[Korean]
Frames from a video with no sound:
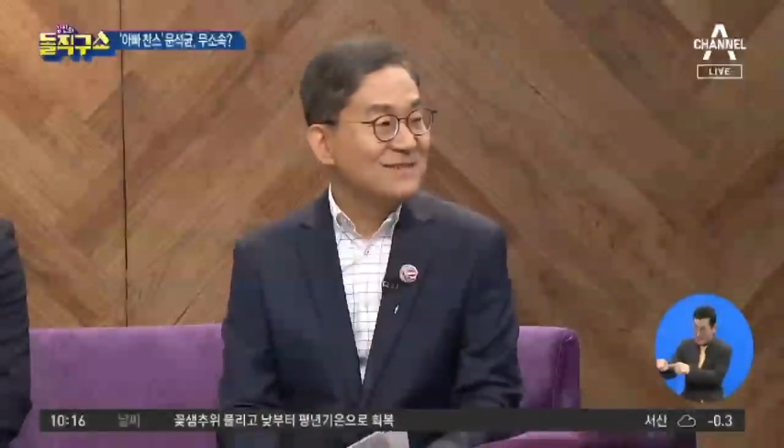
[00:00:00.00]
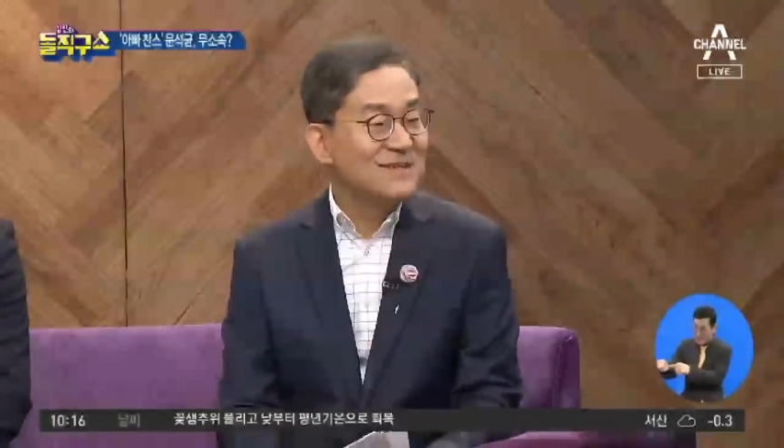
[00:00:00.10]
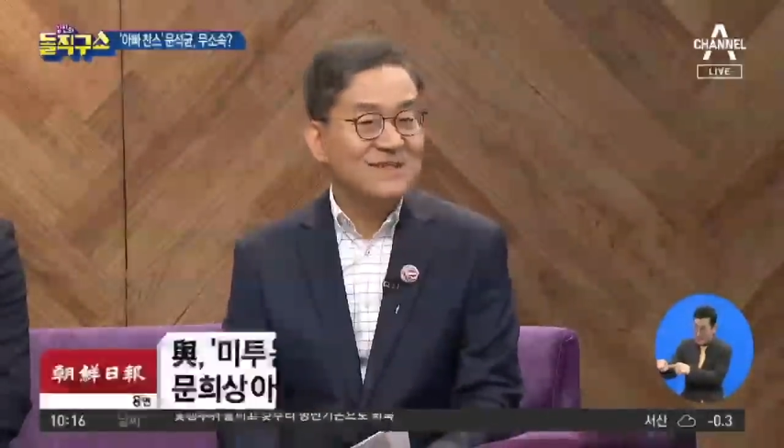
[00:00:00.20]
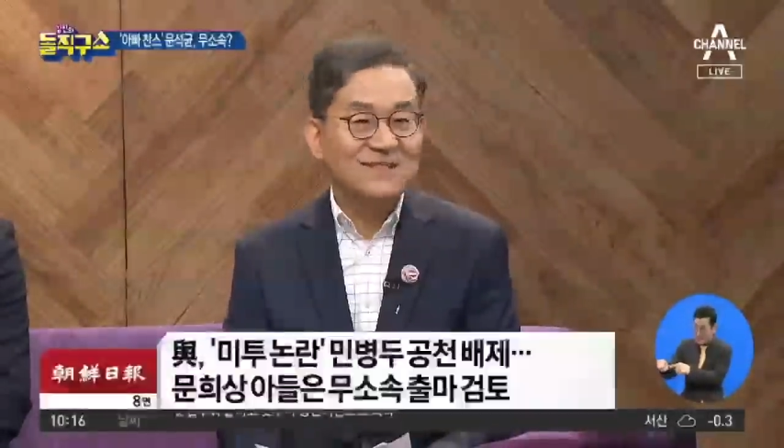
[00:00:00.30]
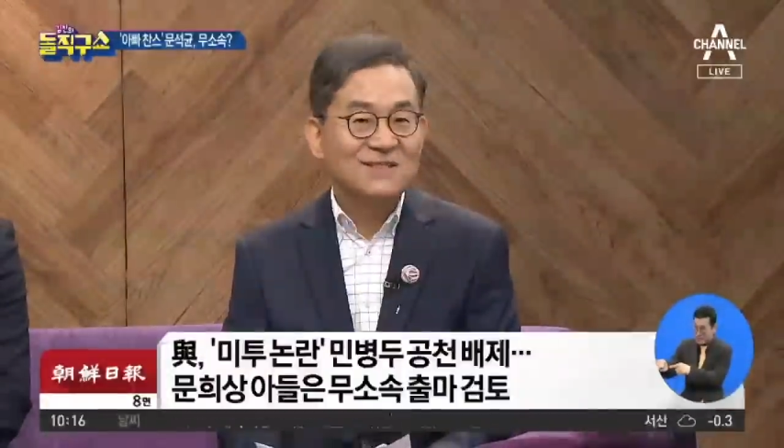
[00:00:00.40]

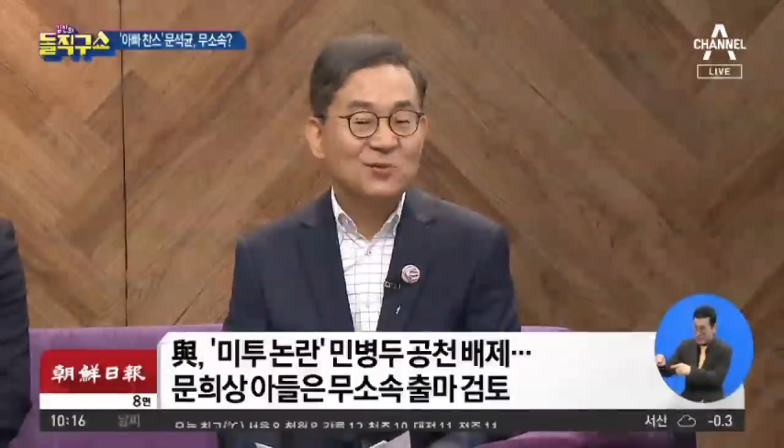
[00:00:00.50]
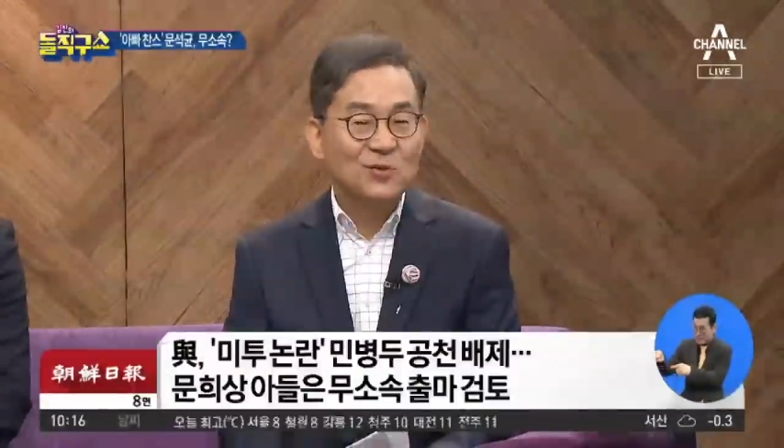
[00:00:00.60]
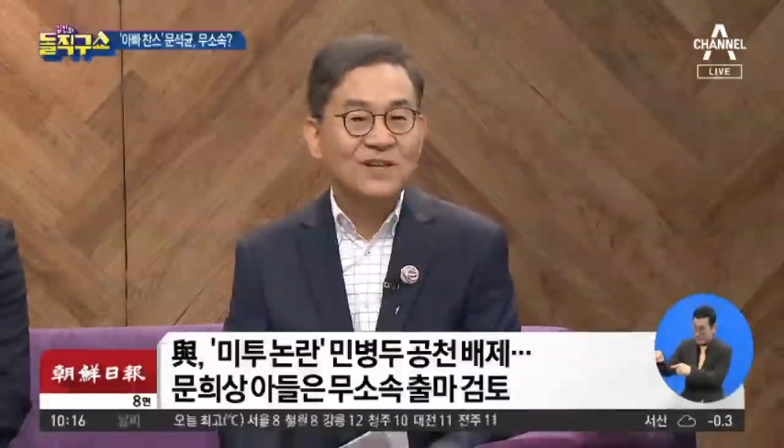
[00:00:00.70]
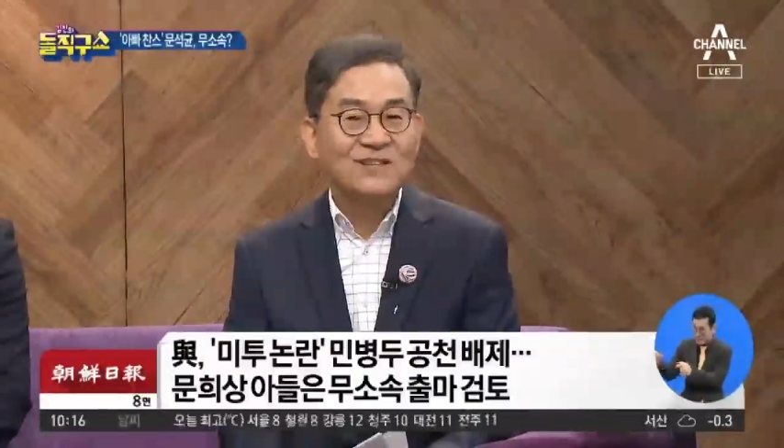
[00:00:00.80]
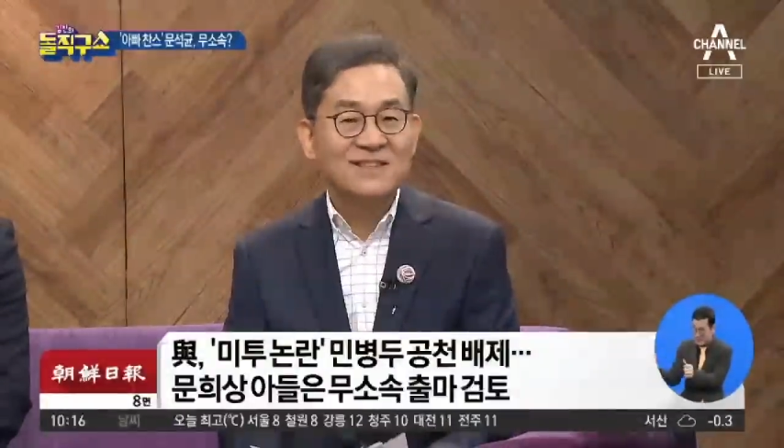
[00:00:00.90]
뭐
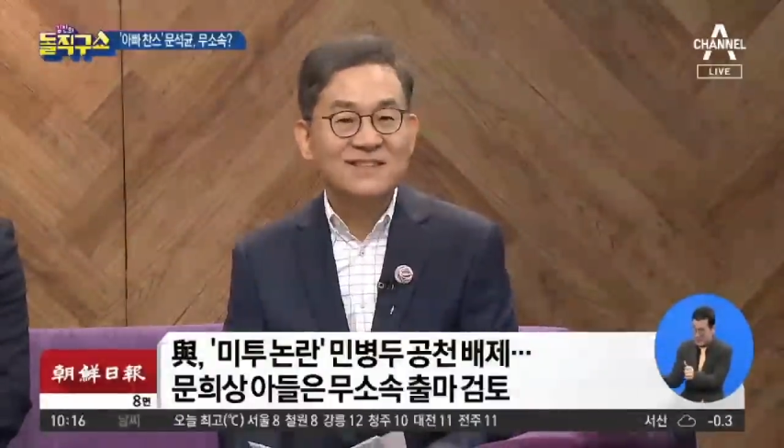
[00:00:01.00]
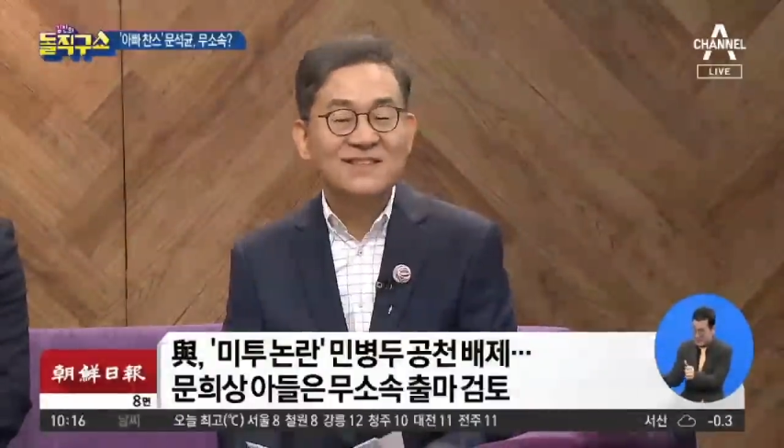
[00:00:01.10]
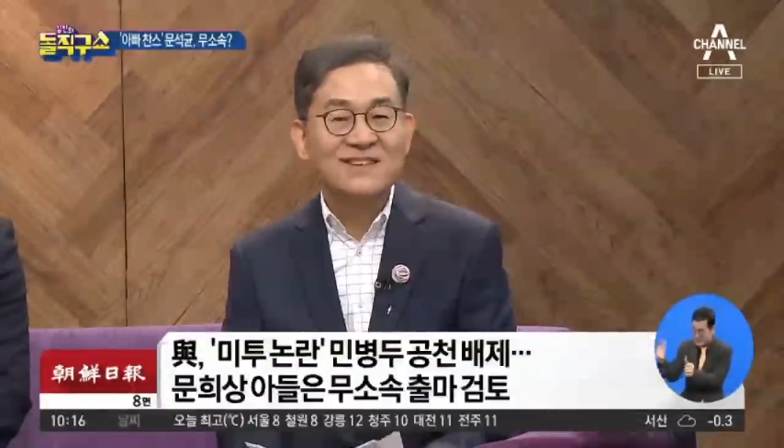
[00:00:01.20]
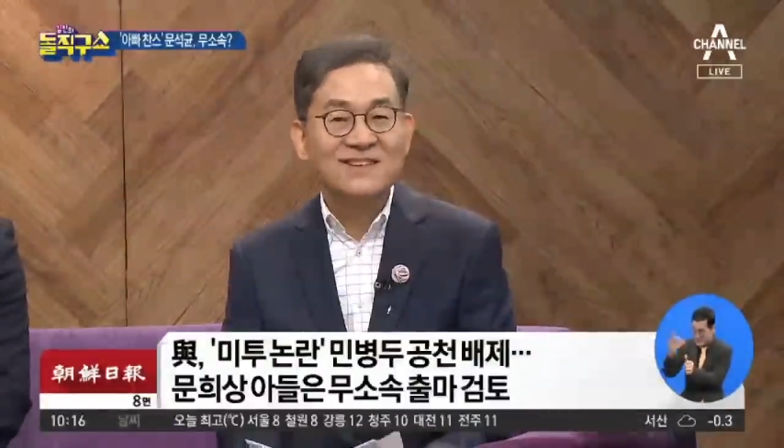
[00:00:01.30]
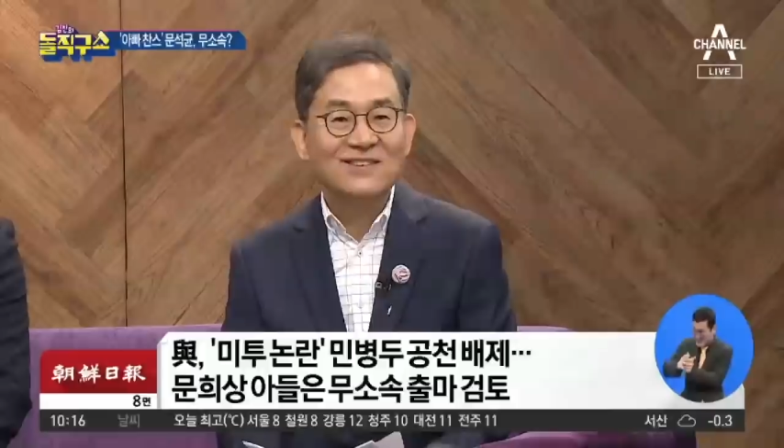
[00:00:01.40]
도리가 될
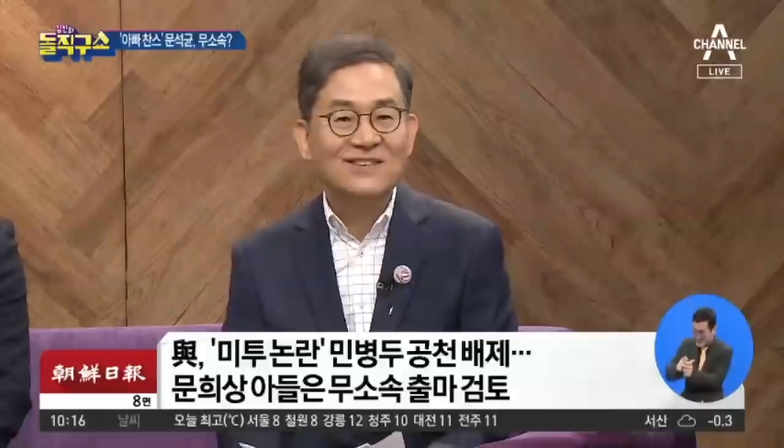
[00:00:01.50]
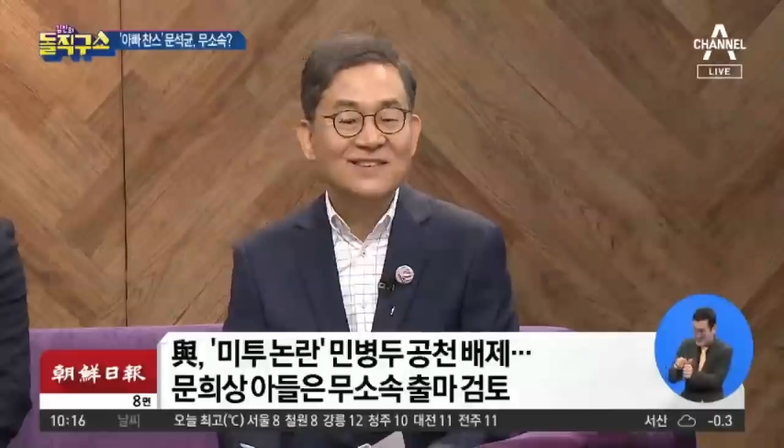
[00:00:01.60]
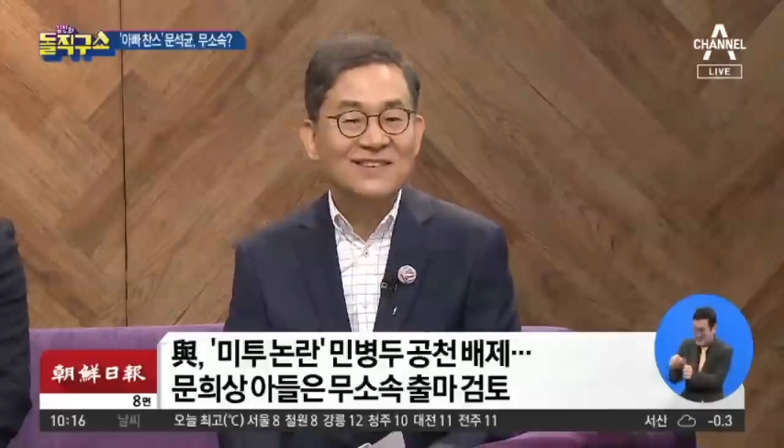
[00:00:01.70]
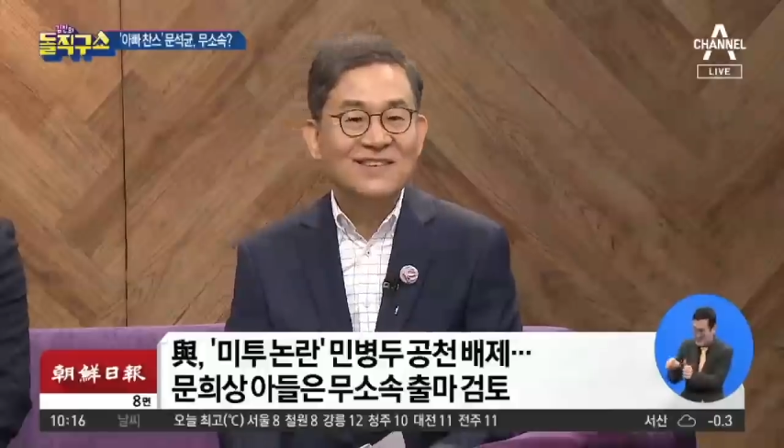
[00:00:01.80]
텐데요.